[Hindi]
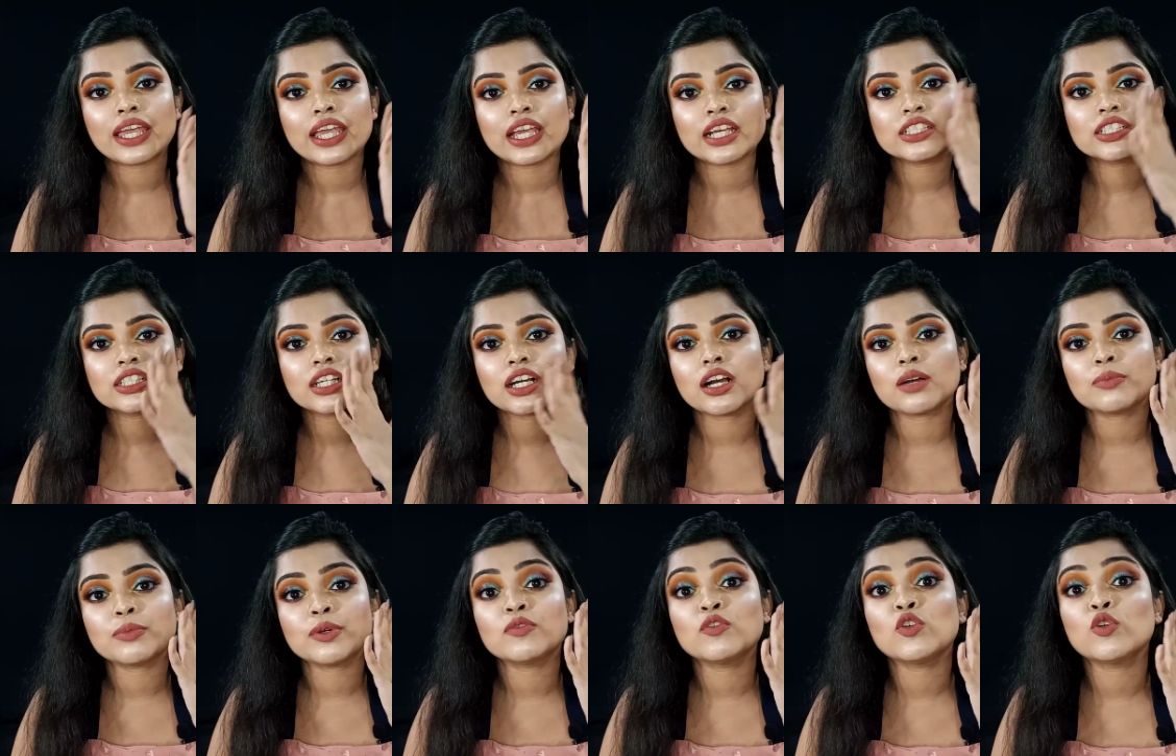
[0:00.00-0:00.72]
एक
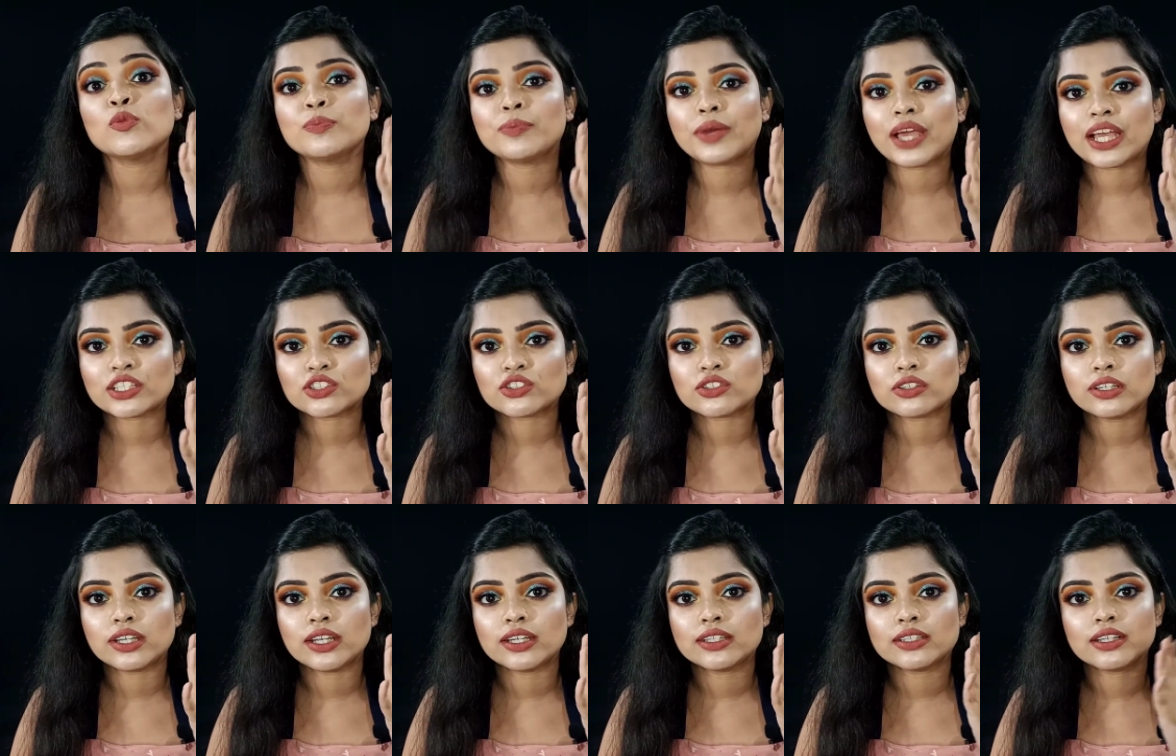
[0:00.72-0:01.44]
जगह पे वो पैच
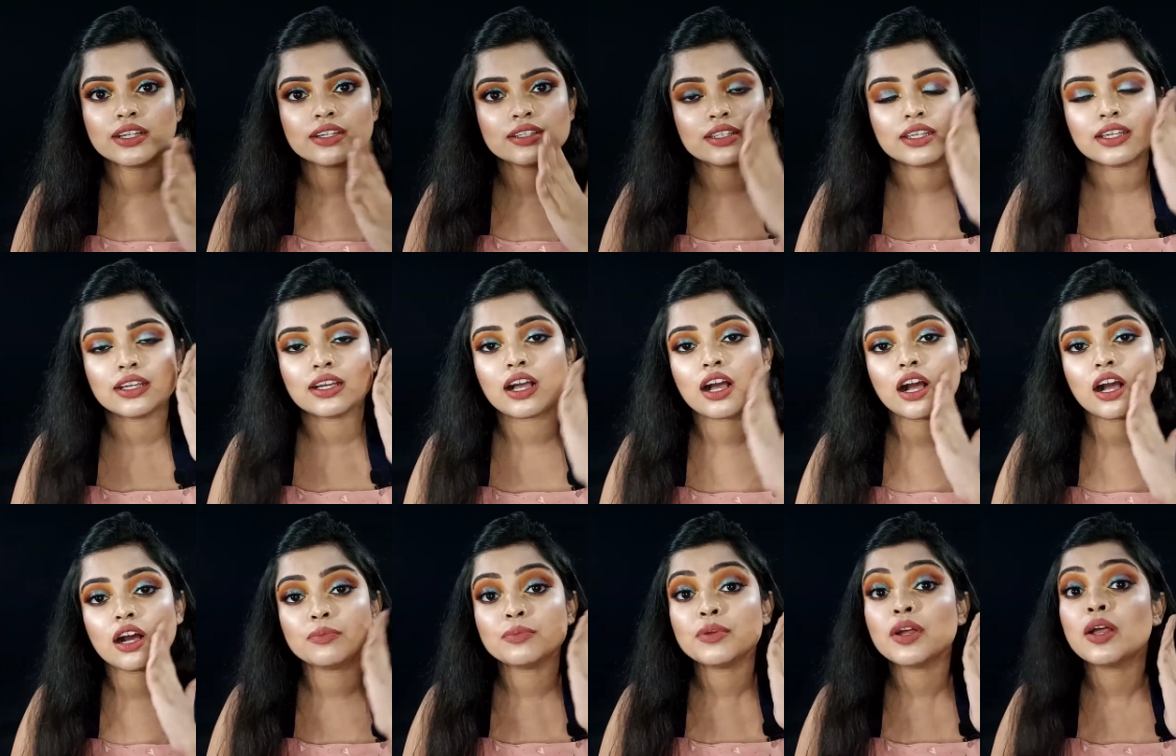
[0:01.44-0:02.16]
क्रिएट कर
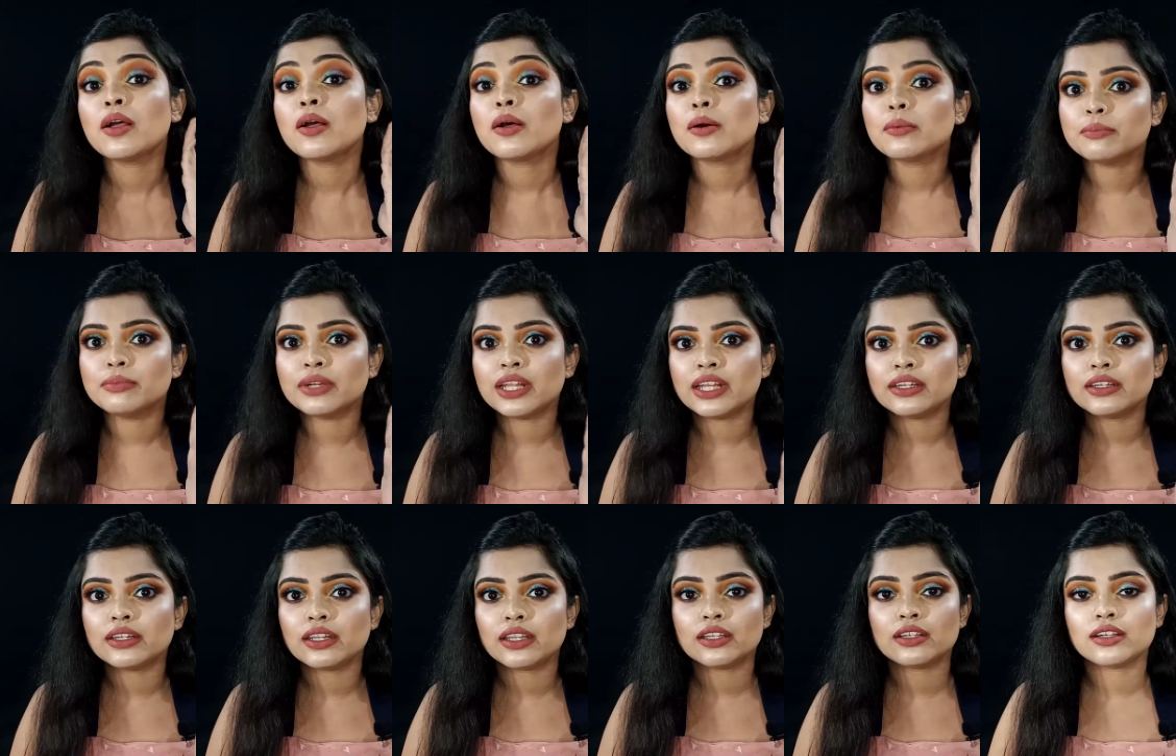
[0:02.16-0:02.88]
देगा आप
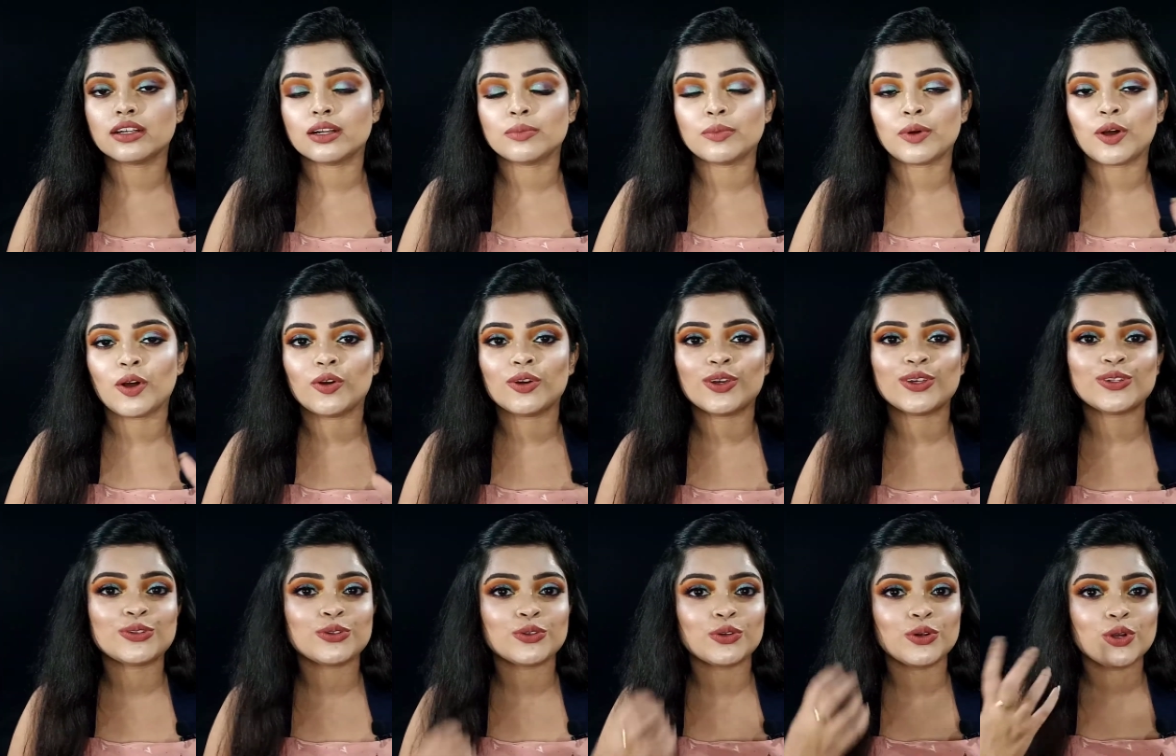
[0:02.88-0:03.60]
ब्लेंड नहीं कर
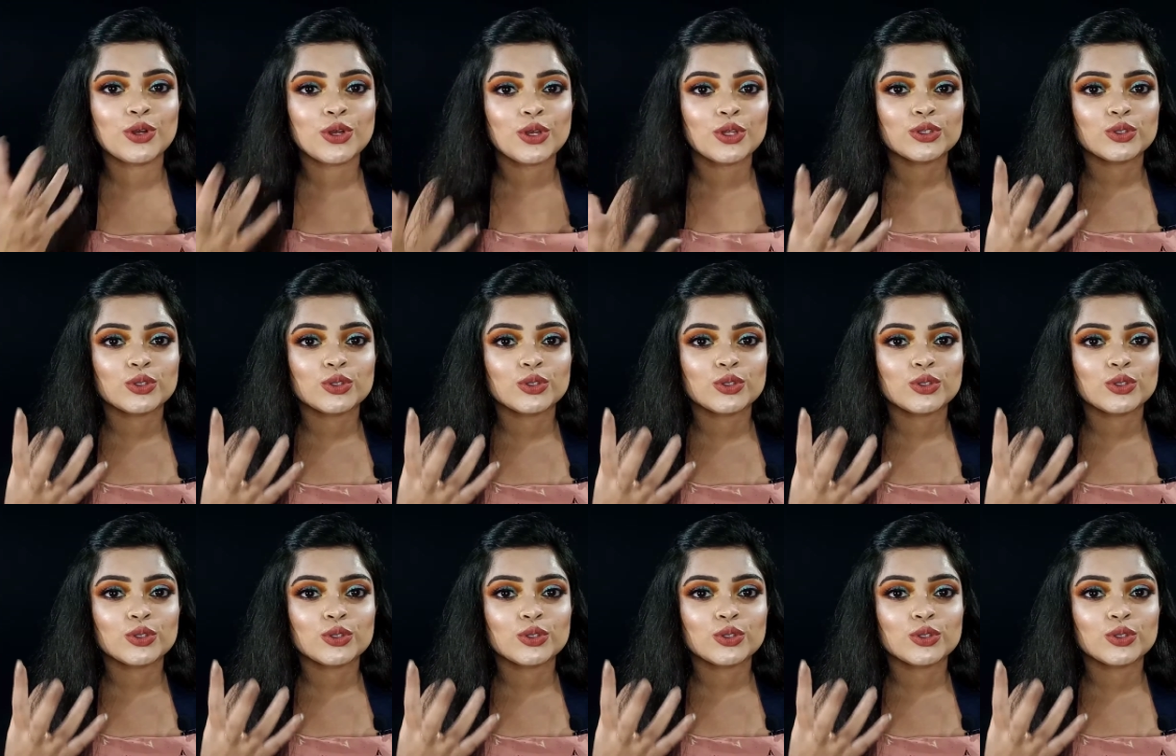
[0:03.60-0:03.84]
पाओगे तो